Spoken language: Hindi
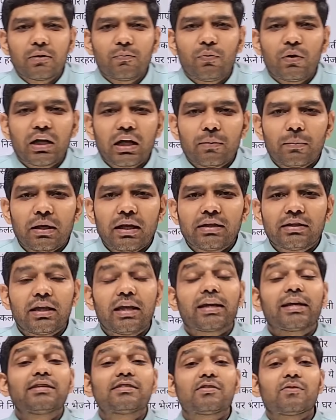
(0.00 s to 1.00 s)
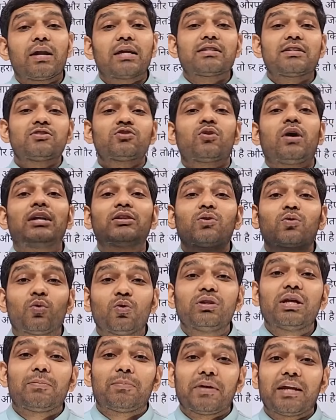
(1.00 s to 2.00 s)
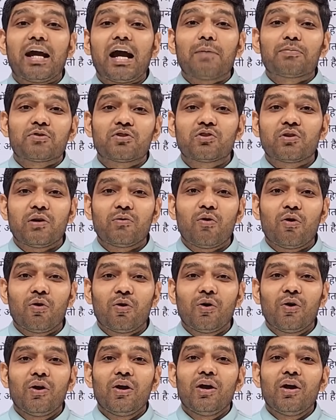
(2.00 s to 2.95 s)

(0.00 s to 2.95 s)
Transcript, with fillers: कंफर्टेबल नहीं थे लेकिन शिवराज सिंह चौहान तो खुद अपने आप से जो है वो